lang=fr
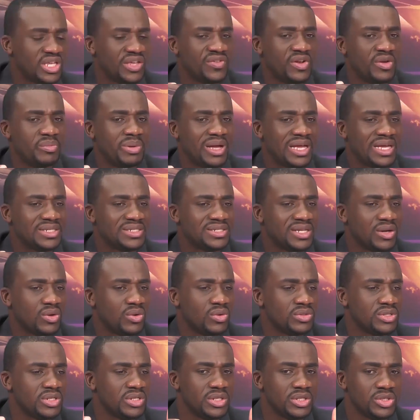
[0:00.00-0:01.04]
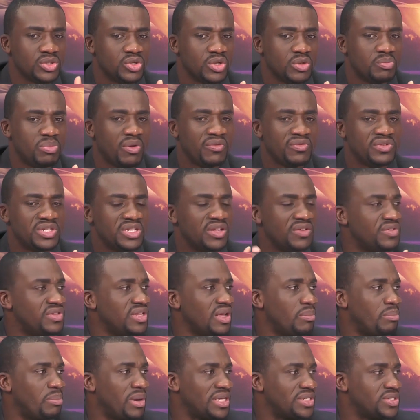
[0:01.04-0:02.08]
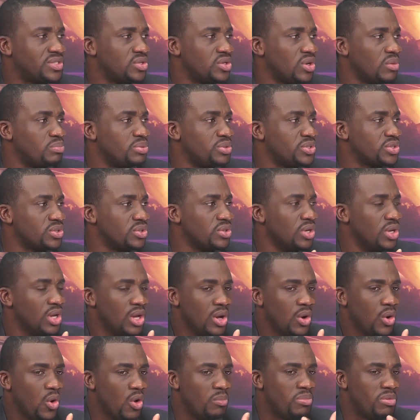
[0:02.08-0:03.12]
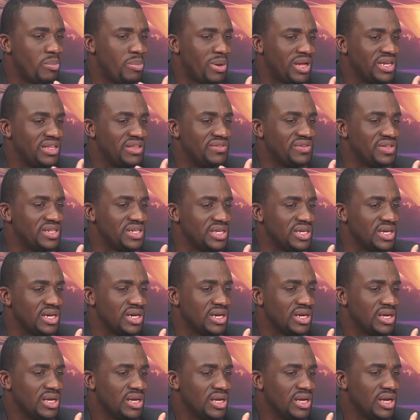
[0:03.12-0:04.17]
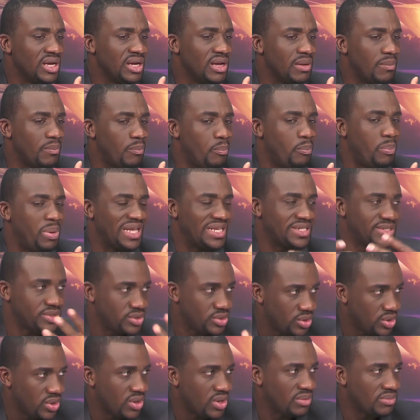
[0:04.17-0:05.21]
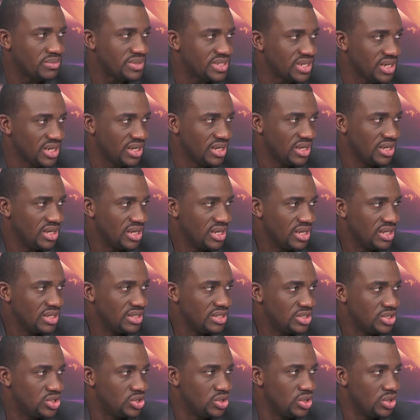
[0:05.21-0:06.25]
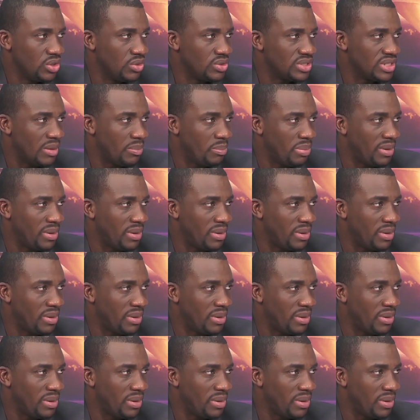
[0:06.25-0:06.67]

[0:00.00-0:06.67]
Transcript: veulent pas rester à côté des autres peuvent-ils devenir pasteurs Puisqu'on ne peut pas devenir euh, pasteur comme ça si on n'a pas